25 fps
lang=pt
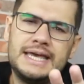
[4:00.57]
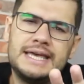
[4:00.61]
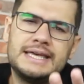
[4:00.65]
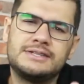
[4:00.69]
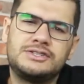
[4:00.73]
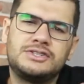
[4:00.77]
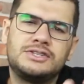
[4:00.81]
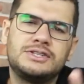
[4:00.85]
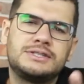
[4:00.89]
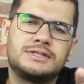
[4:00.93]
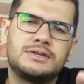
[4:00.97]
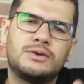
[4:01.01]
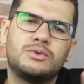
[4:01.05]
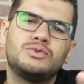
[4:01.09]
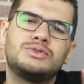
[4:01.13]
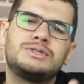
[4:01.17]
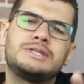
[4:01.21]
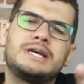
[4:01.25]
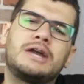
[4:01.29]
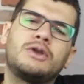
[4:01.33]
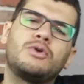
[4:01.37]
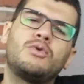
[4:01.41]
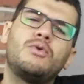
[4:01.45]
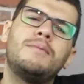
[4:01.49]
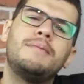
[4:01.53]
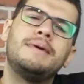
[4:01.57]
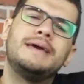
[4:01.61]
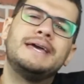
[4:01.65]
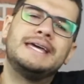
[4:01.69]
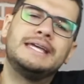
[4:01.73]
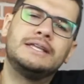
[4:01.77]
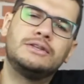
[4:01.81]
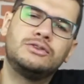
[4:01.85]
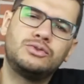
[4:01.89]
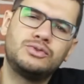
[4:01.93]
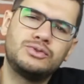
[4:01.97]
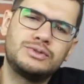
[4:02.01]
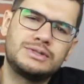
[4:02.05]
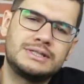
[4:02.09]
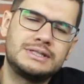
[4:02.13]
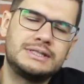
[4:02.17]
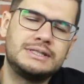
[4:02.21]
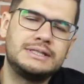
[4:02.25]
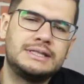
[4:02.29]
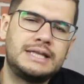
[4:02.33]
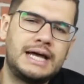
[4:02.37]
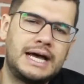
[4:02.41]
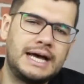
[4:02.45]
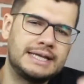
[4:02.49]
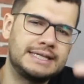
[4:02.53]
estes são os argumentos
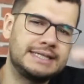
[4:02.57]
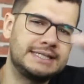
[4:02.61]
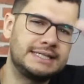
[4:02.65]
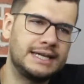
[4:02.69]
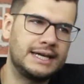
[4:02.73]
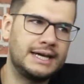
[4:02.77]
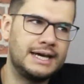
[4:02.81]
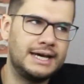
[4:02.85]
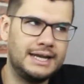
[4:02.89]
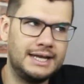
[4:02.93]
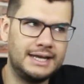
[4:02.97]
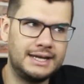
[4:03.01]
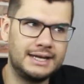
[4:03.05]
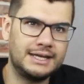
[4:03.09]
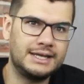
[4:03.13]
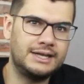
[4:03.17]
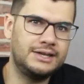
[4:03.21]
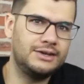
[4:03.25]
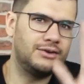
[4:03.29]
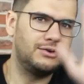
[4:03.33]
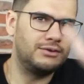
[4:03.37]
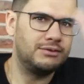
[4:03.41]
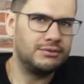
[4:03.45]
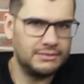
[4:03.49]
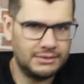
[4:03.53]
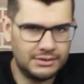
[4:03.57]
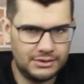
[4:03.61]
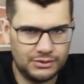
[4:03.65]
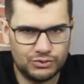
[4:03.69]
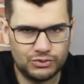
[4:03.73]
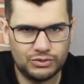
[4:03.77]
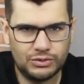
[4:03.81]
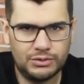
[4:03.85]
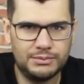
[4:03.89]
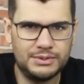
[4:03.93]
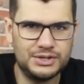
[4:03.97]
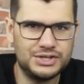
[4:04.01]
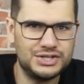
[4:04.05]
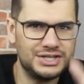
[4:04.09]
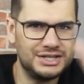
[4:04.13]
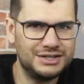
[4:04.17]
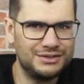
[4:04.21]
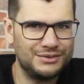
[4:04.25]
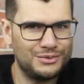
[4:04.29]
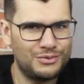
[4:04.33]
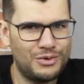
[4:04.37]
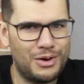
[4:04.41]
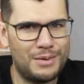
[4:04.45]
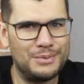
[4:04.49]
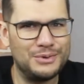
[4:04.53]
dessa galera aqui, ó. Eu estou
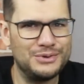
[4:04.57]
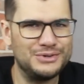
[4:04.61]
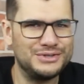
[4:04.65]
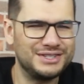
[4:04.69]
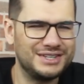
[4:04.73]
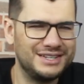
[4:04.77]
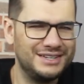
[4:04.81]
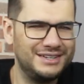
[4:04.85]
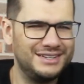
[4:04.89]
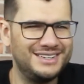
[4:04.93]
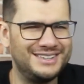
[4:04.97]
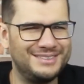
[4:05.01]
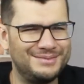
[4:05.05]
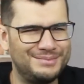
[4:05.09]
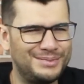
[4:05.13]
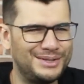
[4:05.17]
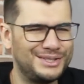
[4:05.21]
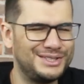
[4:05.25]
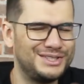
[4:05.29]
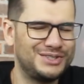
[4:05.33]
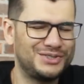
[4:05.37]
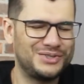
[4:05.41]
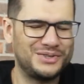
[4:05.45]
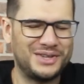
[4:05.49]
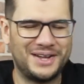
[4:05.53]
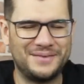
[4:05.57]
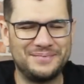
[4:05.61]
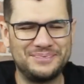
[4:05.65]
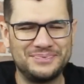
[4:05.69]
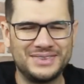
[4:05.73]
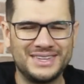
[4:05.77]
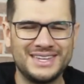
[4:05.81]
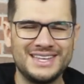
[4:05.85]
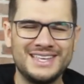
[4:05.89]
mexendo com a mão esquerda para te ajudar.